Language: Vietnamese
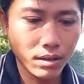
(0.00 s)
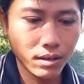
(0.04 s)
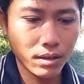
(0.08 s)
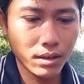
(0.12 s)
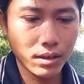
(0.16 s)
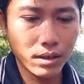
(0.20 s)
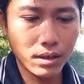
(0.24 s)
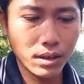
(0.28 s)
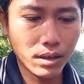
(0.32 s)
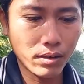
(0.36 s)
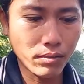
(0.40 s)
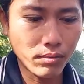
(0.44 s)

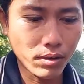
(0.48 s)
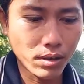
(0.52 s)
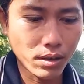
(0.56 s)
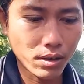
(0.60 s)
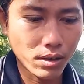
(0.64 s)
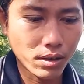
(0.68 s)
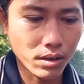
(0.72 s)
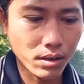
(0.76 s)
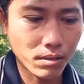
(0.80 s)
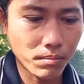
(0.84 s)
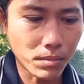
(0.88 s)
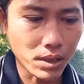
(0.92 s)
tí xíu
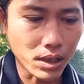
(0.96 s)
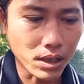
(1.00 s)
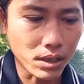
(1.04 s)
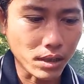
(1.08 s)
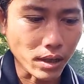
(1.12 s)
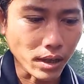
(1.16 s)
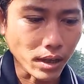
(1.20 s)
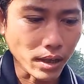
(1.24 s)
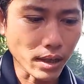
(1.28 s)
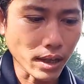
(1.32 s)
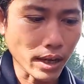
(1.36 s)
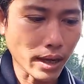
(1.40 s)
mình
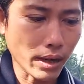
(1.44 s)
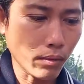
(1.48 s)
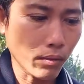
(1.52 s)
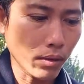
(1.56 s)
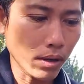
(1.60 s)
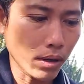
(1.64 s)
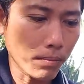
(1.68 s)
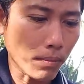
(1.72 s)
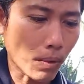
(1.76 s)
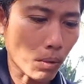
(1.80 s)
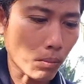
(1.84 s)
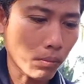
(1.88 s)
sẽ tháo
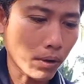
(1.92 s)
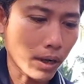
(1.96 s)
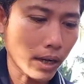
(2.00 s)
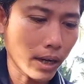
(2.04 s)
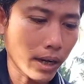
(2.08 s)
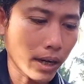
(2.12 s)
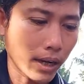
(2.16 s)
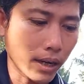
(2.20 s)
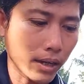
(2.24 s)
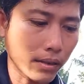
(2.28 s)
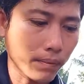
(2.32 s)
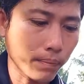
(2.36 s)
cái bọc
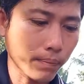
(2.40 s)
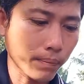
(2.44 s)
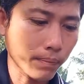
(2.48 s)
ra